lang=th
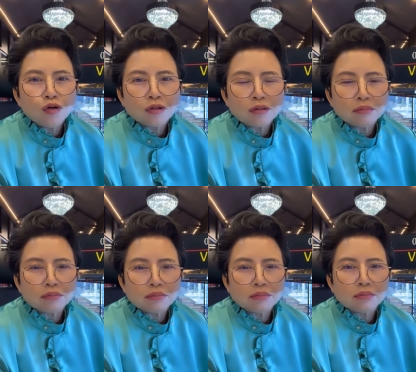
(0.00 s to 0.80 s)
ต
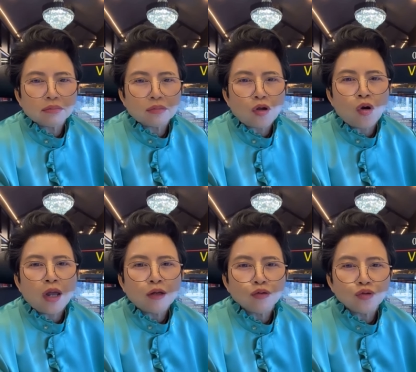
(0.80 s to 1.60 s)
ขอให้
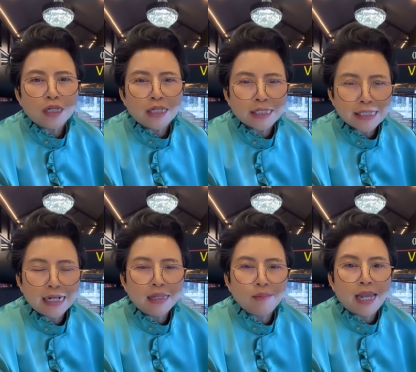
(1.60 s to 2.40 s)
คุณช่วยเหลือฉัน
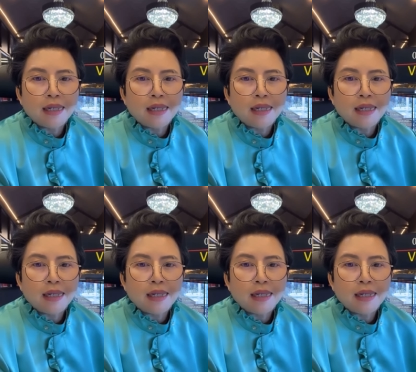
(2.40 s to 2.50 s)
ได้ไหม